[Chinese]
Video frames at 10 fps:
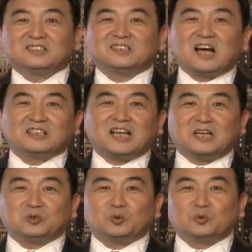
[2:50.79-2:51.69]
当代
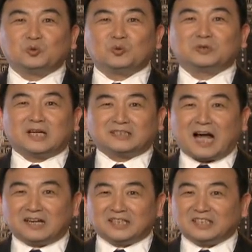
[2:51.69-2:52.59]
中共的
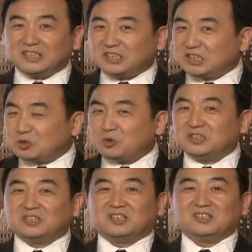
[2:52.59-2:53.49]
党内的哲学
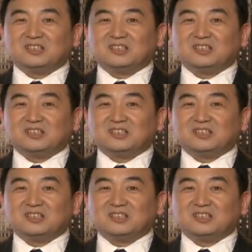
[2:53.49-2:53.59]
者，